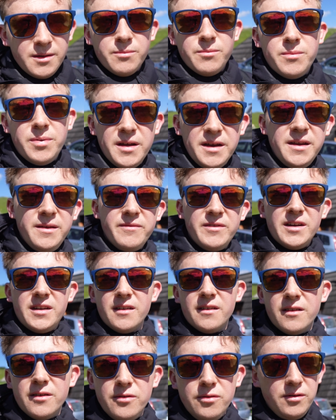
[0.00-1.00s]
Bei dem
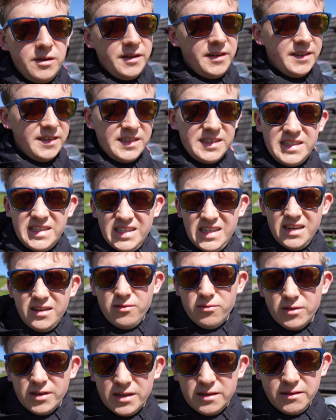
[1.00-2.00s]
Wetter natürlich. Es
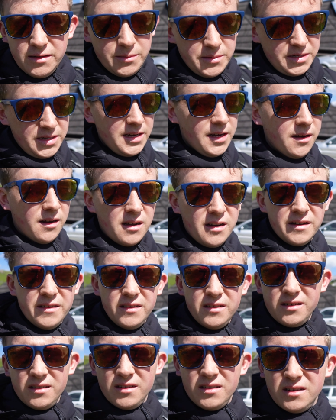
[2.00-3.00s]
zieht nur, deswegen habe ich die Jacke an.